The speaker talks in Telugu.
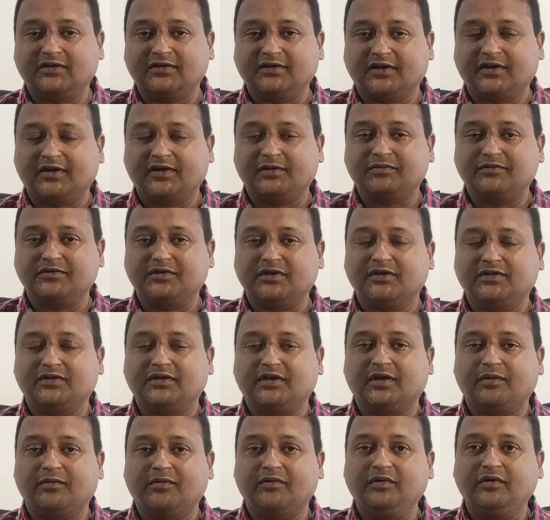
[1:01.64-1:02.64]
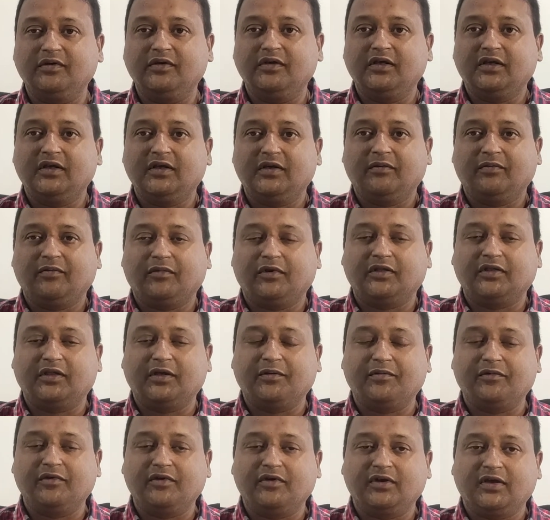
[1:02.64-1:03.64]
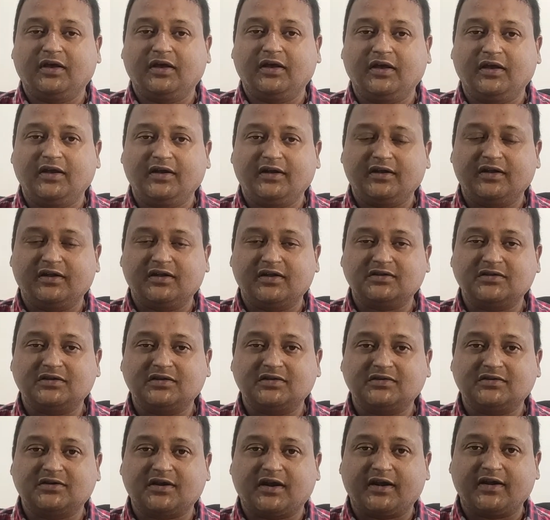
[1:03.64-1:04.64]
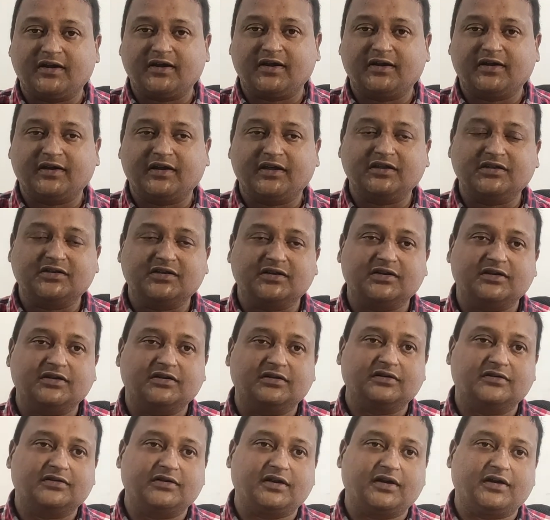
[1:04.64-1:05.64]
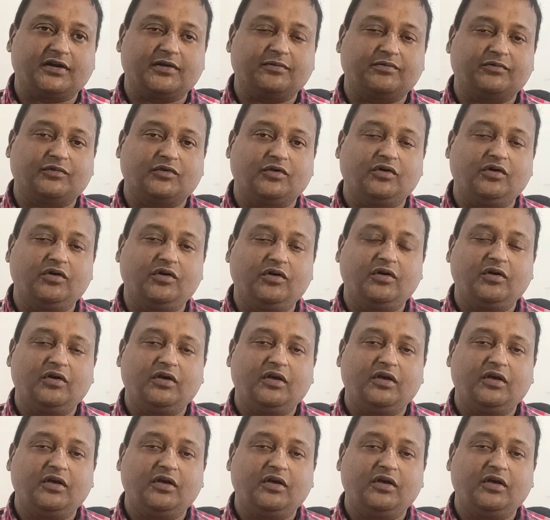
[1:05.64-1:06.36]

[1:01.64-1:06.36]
సెటప్ చేసాము మొత్తం ఇంటర్నేషనల్ స్టాండర్డ్ కిచెన్ సెటప్తో